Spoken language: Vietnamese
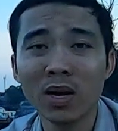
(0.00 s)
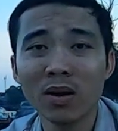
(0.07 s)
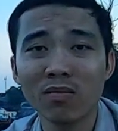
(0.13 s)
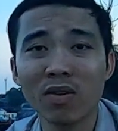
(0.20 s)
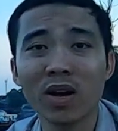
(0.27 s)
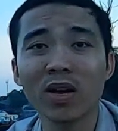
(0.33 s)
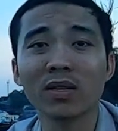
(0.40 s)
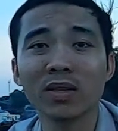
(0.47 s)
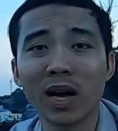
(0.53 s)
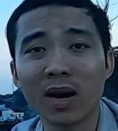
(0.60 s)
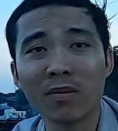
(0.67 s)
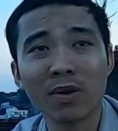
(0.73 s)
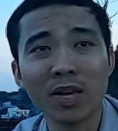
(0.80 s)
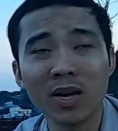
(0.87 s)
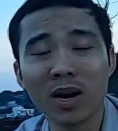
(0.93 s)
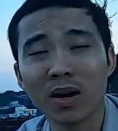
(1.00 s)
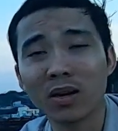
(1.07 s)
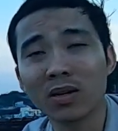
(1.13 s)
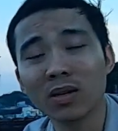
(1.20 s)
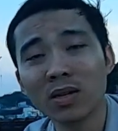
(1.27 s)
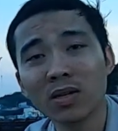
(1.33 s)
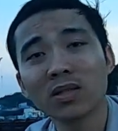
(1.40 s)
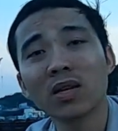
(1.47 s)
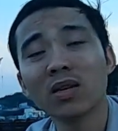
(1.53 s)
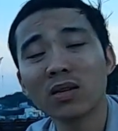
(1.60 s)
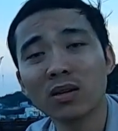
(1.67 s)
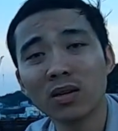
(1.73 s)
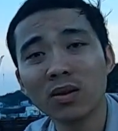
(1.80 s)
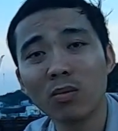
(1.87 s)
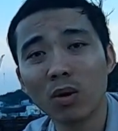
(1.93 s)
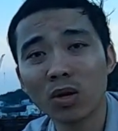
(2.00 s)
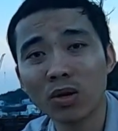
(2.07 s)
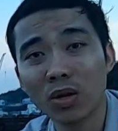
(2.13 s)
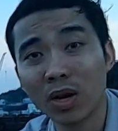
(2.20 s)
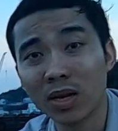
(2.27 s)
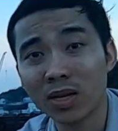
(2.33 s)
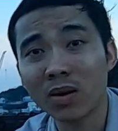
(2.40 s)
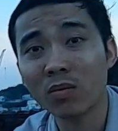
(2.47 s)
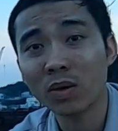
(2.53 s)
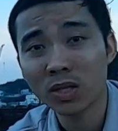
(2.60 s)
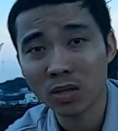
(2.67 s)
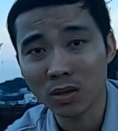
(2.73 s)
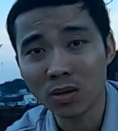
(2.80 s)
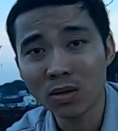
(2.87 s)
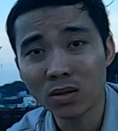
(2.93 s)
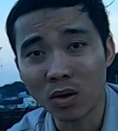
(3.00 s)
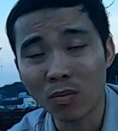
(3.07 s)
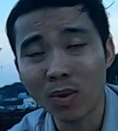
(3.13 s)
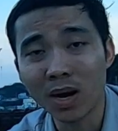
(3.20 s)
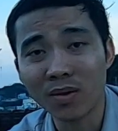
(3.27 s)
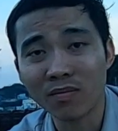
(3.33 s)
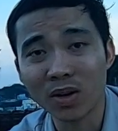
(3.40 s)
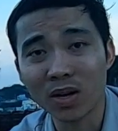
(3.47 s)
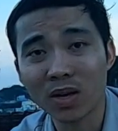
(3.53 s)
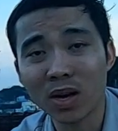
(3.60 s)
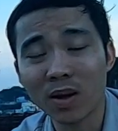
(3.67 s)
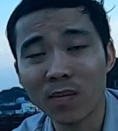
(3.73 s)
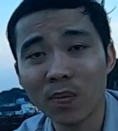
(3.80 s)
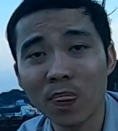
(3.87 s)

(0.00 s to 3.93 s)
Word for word: và hiện tại là bây giờ xin thưa với mọi người là trong cái xưởng cái chỗ mình làm việc nha